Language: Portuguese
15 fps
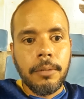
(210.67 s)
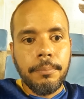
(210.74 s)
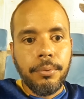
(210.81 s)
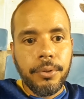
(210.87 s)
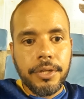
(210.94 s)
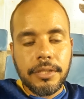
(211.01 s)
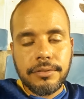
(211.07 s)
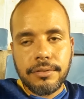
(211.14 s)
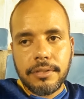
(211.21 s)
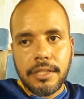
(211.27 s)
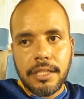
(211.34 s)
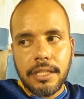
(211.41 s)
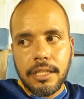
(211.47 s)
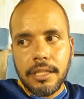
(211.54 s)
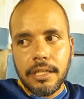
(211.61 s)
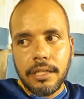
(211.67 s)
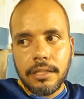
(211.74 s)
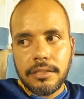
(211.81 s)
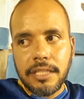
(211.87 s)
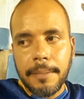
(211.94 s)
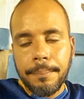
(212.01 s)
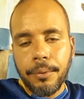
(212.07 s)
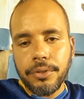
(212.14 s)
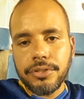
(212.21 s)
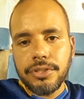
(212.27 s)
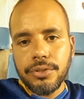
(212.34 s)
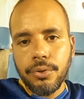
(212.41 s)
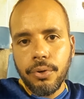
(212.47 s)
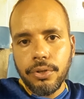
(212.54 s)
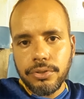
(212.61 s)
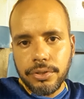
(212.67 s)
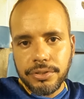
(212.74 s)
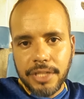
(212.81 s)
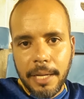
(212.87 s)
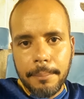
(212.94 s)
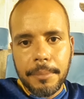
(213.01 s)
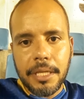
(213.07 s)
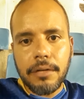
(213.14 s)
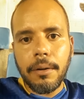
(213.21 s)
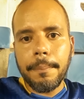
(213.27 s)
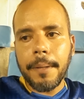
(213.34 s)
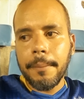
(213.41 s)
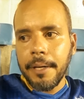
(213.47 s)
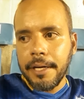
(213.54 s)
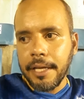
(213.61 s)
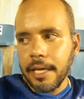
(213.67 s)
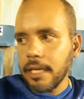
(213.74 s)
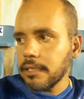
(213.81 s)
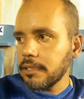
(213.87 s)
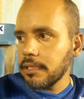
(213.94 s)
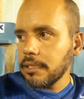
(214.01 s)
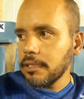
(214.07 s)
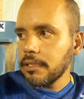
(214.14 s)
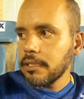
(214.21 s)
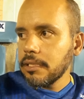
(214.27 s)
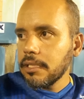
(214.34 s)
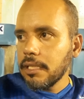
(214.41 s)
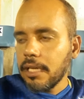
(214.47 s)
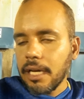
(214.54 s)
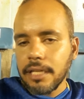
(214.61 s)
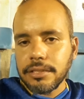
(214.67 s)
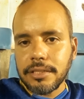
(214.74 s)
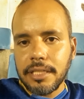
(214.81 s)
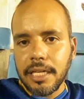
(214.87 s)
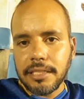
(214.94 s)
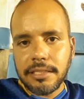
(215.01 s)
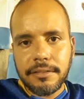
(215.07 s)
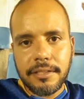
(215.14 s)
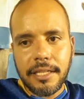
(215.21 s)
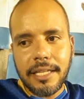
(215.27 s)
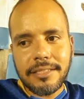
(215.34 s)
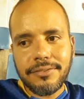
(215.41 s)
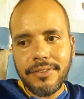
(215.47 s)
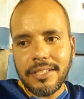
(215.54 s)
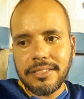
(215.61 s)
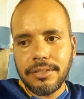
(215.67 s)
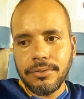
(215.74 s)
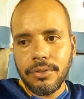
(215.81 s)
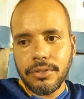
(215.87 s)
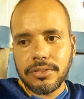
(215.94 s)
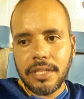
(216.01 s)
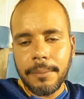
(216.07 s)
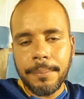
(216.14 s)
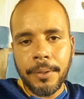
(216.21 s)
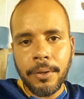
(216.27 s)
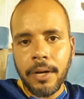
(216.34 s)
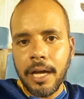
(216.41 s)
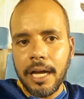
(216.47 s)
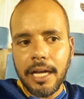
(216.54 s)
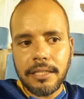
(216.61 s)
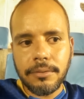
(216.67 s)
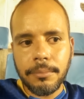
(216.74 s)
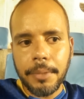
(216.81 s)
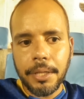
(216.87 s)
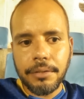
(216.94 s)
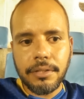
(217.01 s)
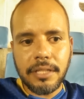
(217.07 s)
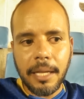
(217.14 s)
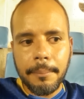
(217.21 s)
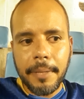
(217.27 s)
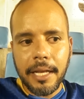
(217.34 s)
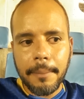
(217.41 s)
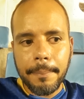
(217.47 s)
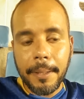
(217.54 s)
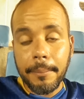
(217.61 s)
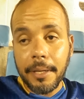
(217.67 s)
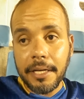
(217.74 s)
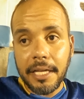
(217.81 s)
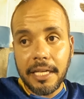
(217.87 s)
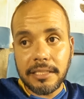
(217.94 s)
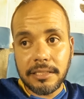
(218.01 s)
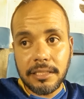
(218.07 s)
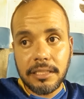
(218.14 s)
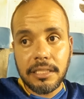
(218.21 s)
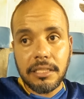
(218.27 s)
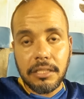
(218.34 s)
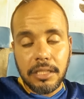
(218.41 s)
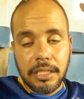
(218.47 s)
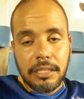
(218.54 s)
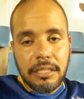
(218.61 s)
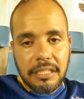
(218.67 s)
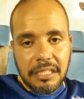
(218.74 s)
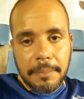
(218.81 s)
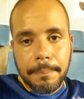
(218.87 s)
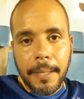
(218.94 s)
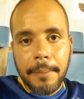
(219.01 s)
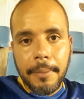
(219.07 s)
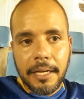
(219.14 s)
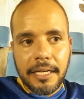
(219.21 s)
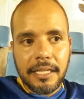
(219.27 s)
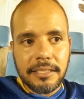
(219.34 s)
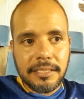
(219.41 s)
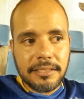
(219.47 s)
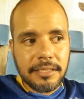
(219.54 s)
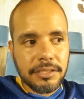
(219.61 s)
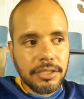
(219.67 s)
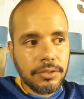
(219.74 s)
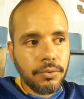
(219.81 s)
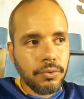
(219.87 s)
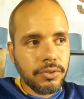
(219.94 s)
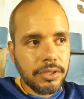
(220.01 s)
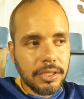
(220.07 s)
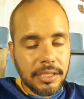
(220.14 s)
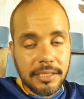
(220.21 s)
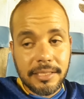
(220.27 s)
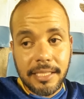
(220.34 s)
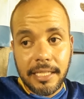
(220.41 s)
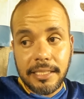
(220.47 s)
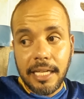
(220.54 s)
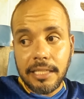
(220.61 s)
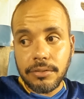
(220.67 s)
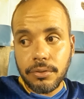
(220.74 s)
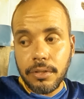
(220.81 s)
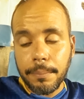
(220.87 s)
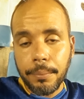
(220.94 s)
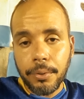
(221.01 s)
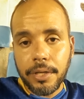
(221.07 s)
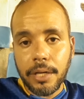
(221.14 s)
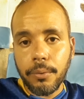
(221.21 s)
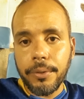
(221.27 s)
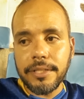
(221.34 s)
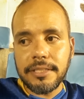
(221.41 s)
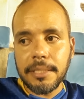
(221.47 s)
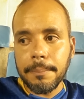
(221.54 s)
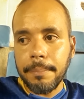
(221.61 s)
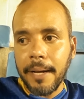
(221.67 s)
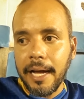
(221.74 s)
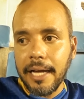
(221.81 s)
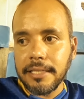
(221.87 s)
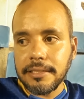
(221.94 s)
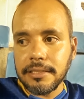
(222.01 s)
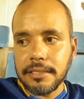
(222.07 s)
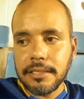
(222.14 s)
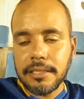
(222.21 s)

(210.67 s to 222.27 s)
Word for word: Por isso que depois de hoje eu já miro a permanência. Acho que essa, esse vai ser o nosso campeonato, meio de tabela, permanência. E permanência se a gente conseguir sair da zona, porque com esse empate